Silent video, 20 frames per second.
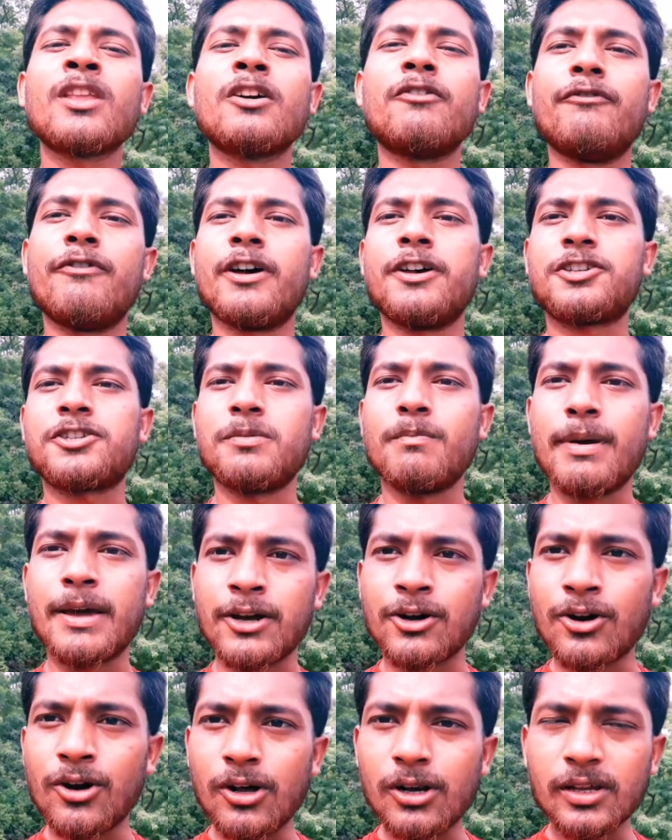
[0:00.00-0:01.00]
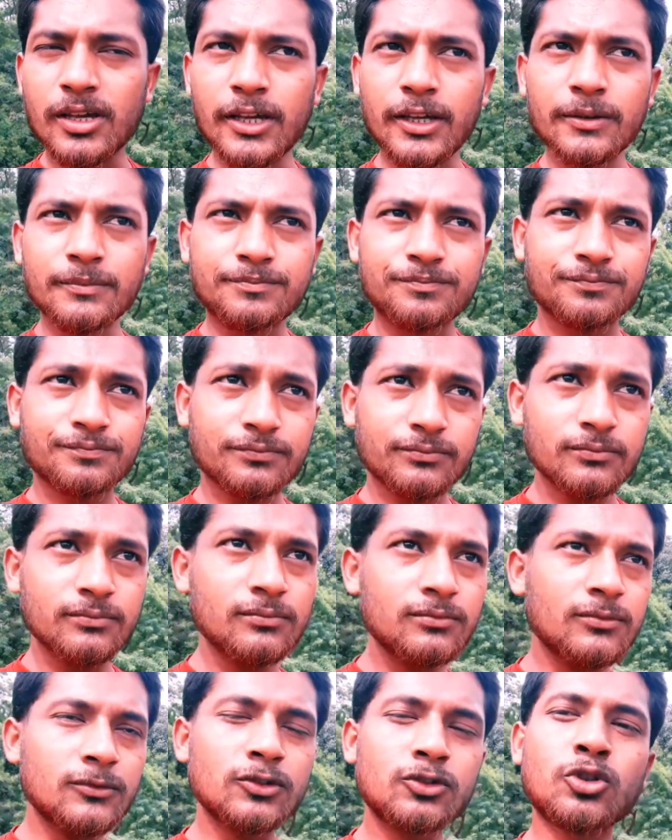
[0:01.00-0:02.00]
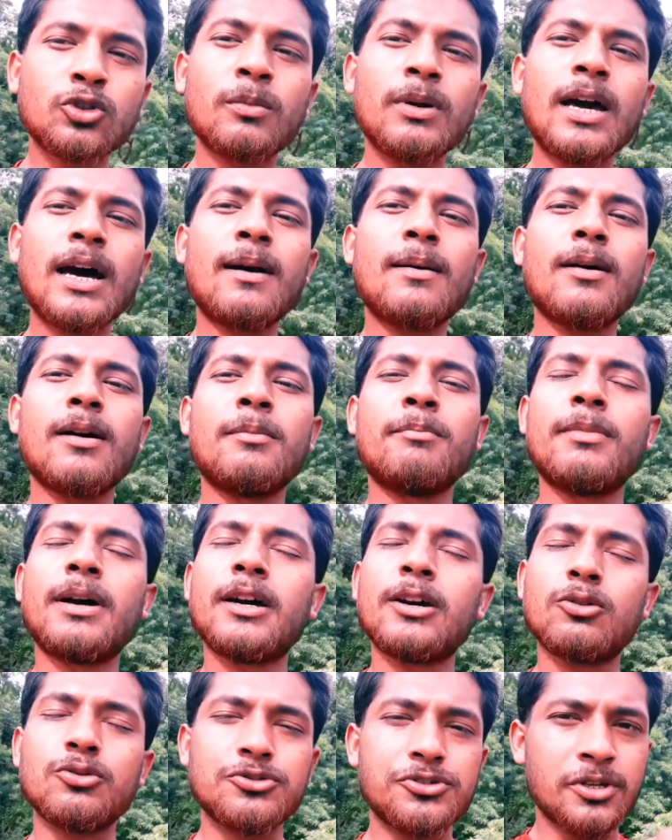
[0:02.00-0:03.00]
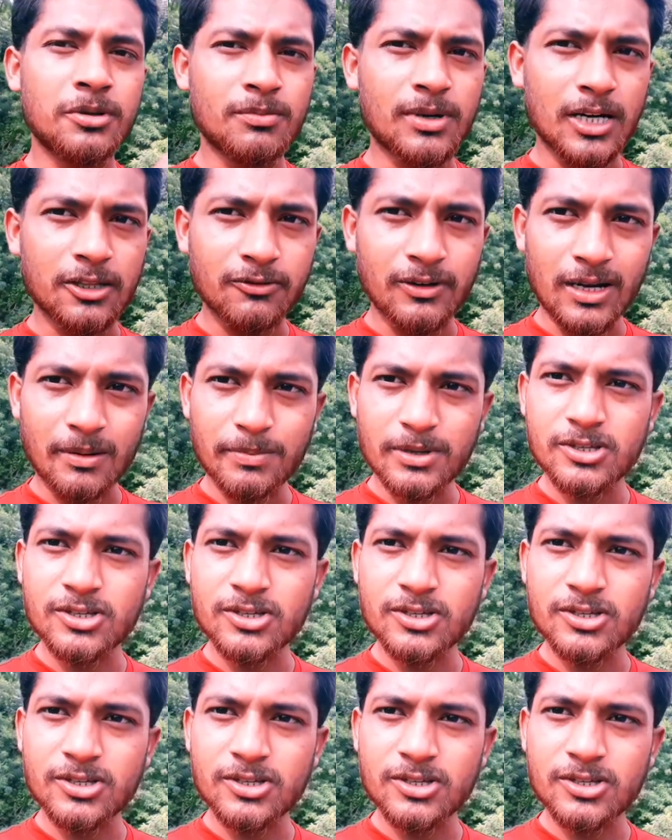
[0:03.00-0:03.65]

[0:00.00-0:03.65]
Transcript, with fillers: वेस्ट बंगाल की तो मैं मैं कुछ दिन बाद वहाँ पे